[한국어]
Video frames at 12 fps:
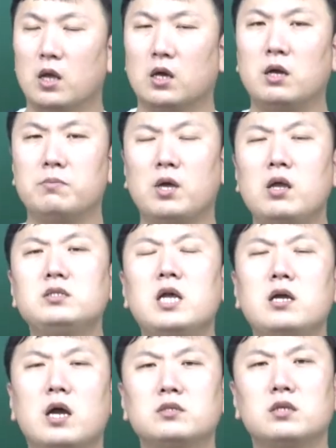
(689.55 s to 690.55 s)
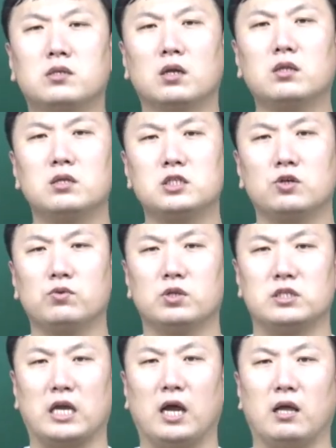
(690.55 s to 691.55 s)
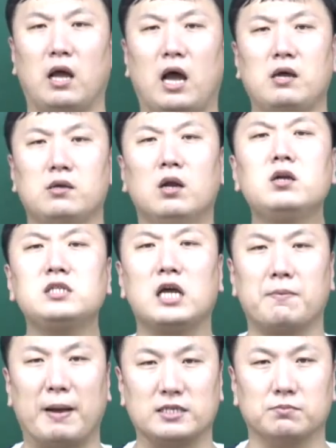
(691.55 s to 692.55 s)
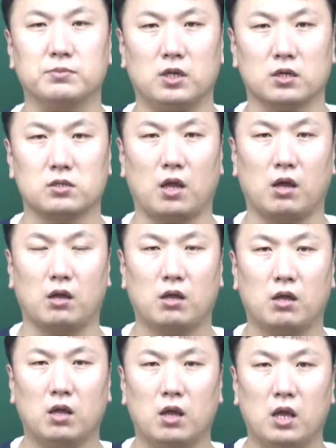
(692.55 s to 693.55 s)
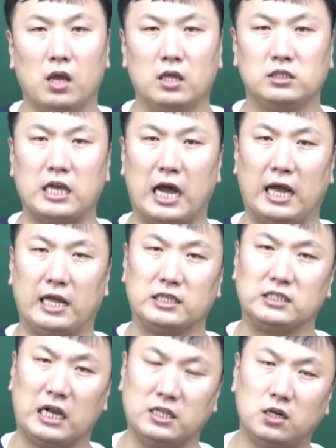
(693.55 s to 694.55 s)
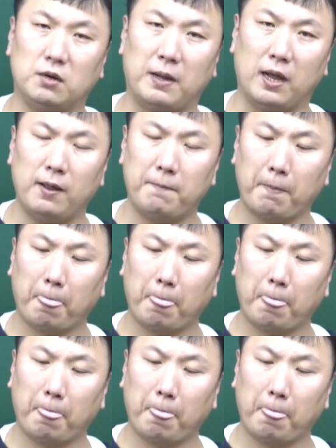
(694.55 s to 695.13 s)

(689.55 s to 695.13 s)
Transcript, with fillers: 그럼 현장 강의에서 들었던 친구들은 제가 여러 차례 말씀드렸어요. 자, 잘 들어봐.